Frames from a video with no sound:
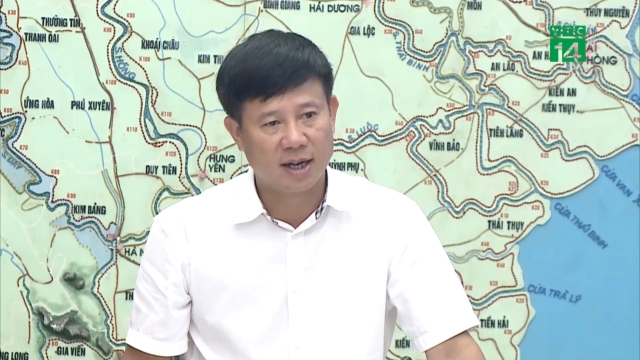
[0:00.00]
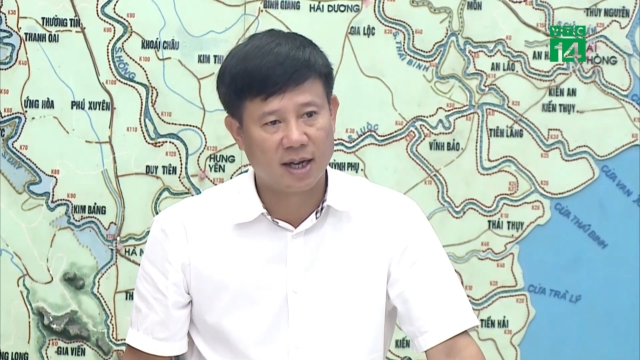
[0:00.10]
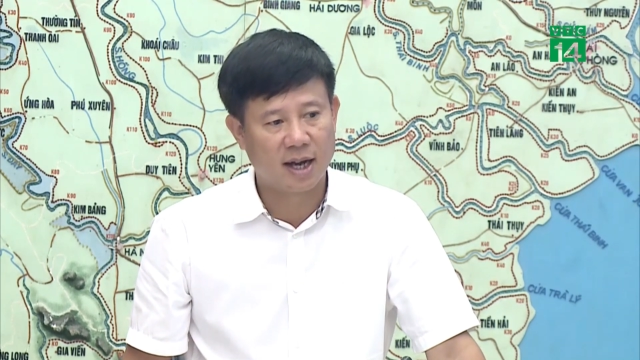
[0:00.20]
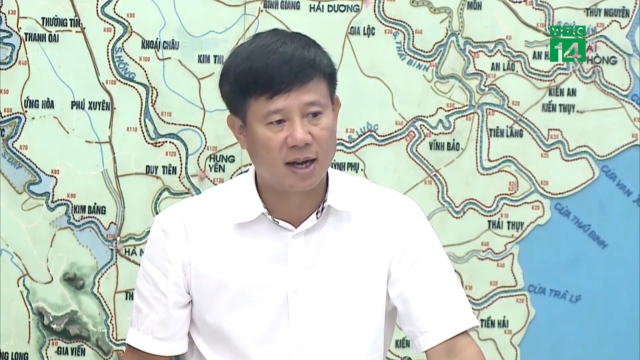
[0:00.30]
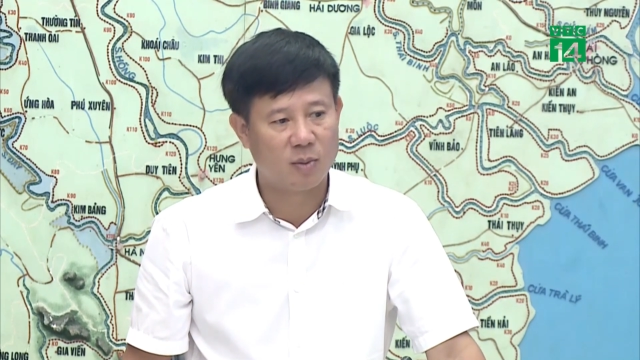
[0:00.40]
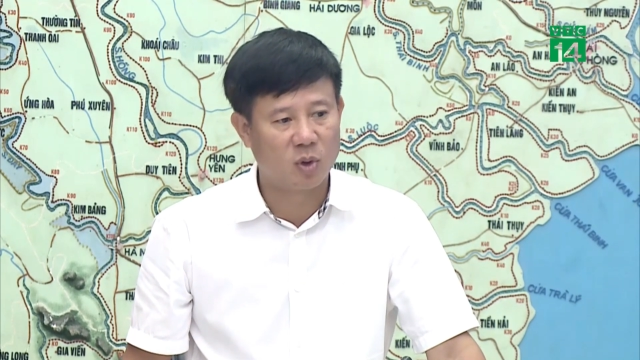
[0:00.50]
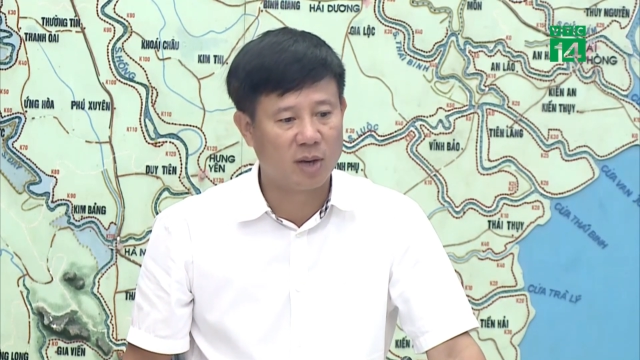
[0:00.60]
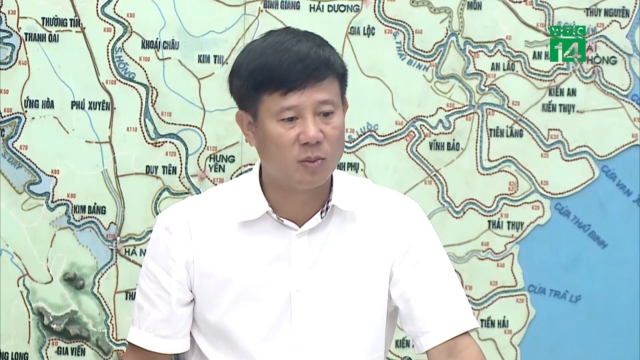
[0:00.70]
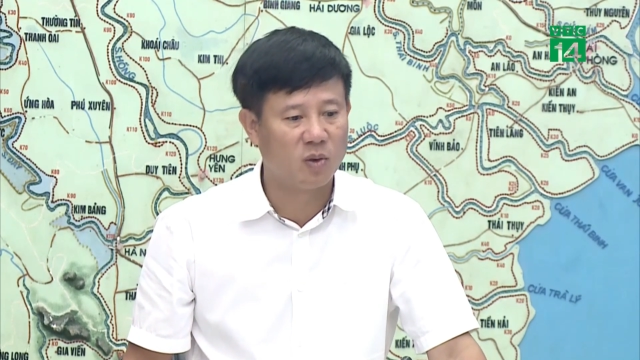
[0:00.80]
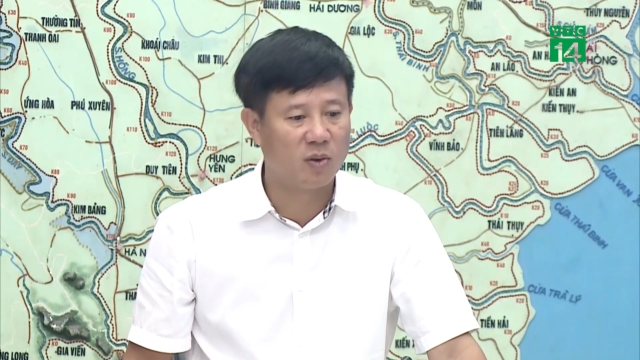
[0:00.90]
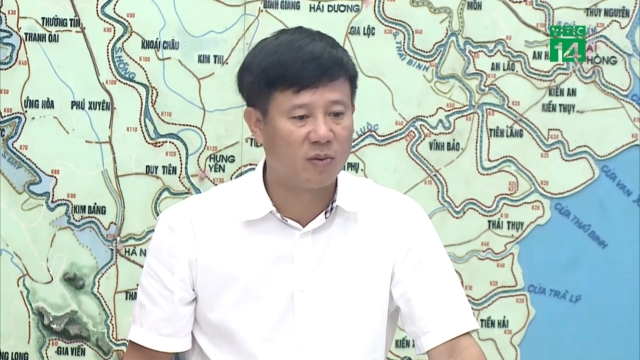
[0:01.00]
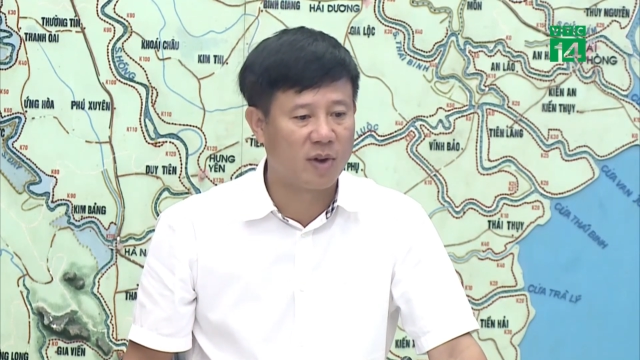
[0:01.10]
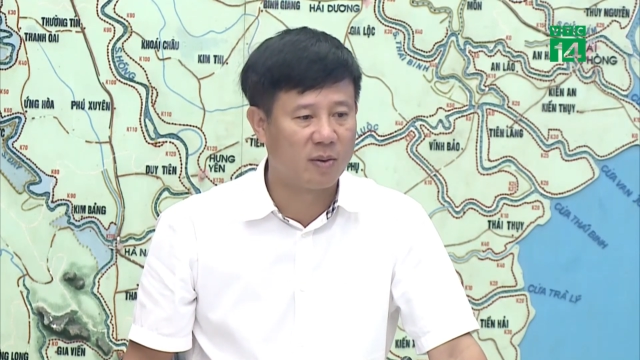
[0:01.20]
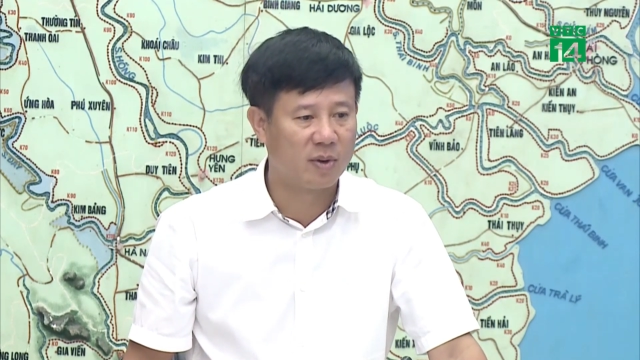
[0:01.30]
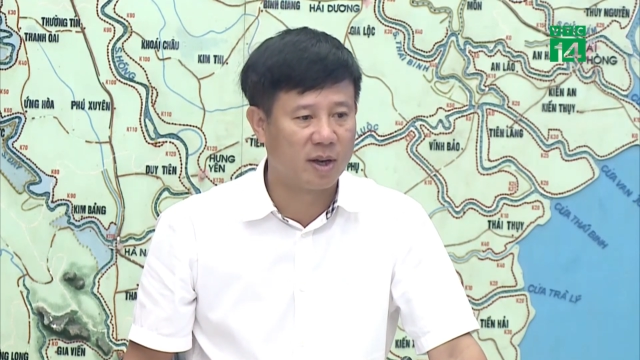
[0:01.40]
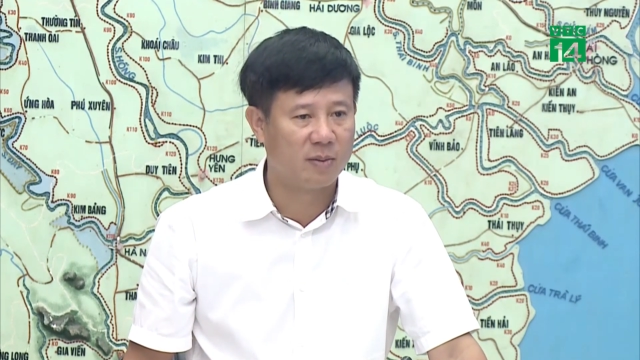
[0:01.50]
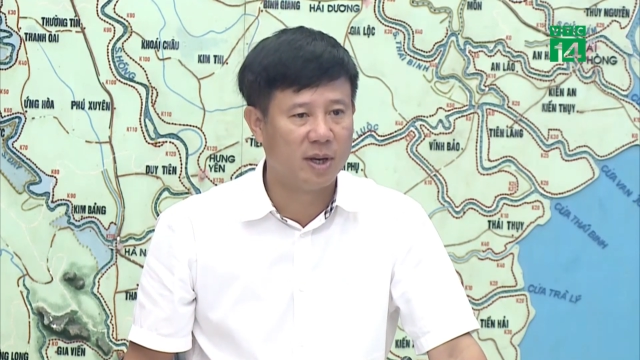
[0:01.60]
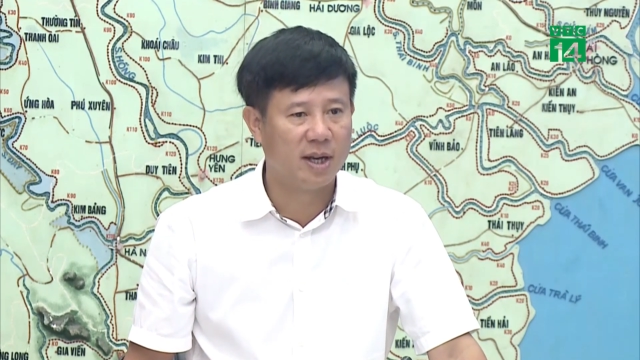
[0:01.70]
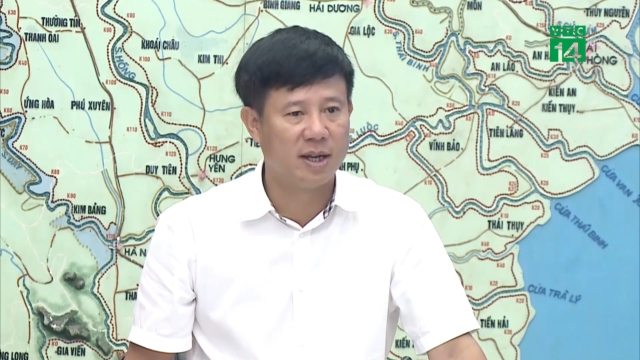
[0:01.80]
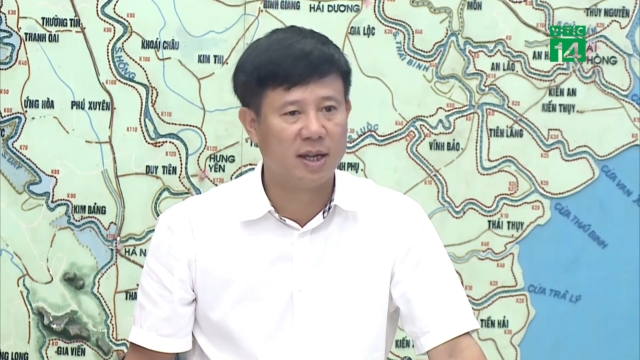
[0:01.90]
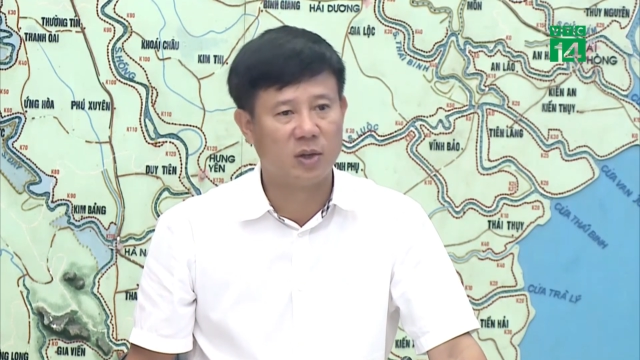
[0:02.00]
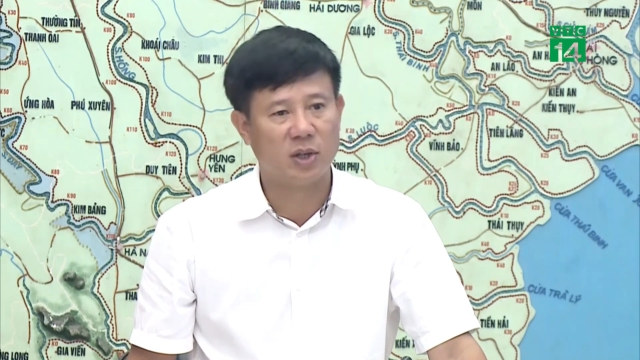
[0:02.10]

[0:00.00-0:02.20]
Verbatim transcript: Thì cái này là Bộ Tư lệnh Bộ đội Biên phòng Mấy lị